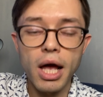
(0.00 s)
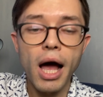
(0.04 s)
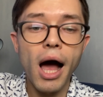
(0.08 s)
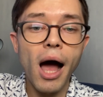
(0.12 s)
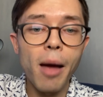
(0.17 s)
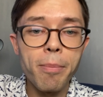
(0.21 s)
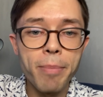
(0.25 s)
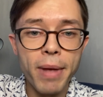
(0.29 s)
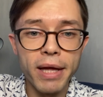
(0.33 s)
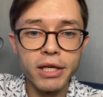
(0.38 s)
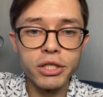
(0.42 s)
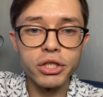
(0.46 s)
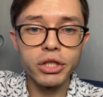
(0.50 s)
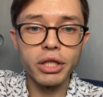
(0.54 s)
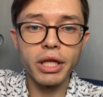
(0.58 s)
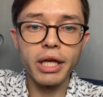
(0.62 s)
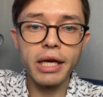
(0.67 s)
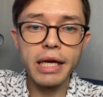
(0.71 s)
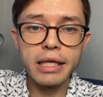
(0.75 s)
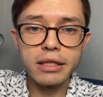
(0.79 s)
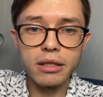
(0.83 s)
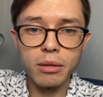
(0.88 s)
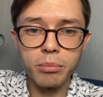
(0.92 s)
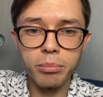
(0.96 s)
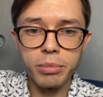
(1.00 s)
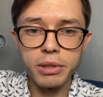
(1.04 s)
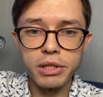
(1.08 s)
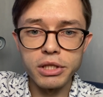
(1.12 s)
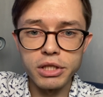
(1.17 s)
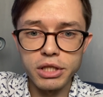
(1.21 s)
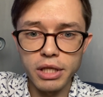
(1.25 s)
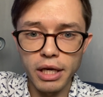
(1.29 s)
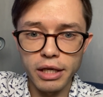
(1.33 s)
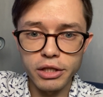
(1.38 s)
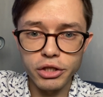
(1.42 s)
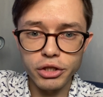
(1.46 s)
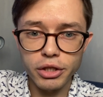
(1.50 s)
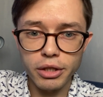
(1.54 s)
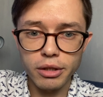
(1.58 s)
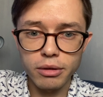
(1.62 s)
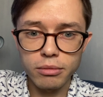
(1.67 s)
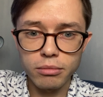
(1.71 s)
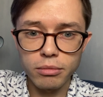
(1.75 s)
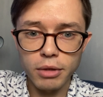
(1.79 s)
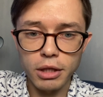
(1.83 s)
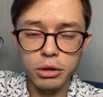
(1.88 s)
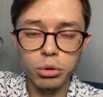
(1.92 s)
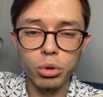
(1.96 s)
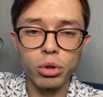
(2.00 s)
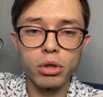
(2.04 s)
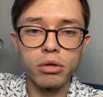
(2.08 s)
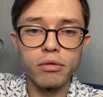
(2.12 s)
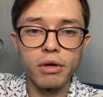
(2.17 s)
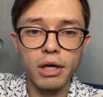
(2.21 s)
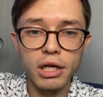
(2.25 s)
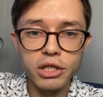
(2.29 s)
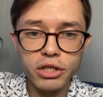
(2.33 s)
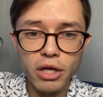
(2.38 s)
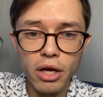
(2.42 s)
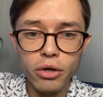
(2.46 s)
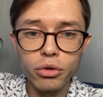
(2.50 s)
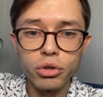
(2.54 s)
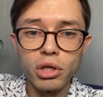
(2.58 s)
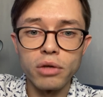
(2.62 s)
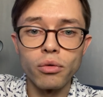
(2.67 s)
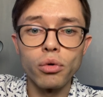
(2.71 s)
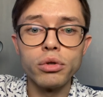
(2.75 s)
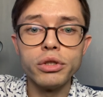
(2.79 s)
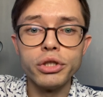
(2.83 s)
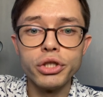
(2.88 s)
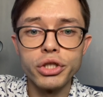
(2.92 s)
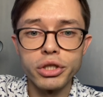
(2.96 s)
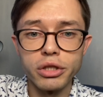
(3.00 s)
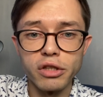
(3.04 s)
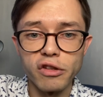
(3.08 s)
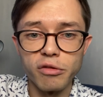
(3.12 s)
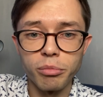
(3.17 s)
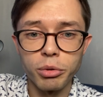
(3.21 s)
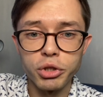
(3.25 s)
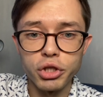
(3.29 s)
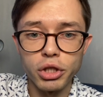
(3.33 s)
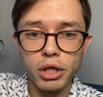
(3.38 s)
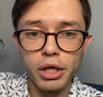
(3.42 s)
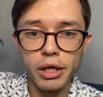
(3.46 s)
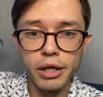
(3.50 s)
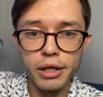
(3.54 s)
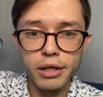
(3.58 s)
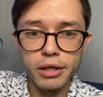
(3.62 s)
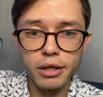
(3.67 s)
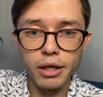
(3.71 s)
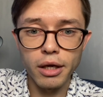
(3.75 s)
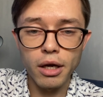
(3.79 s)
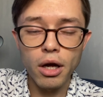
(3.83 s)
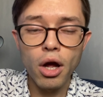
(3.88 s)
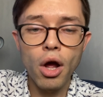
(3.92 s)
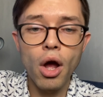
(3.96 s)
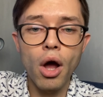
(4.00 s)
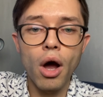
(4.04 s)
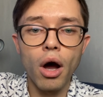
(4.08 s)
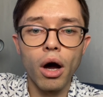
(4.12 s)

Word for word: Опять же таки, это пейзажи, которые выражают его личные впечатления,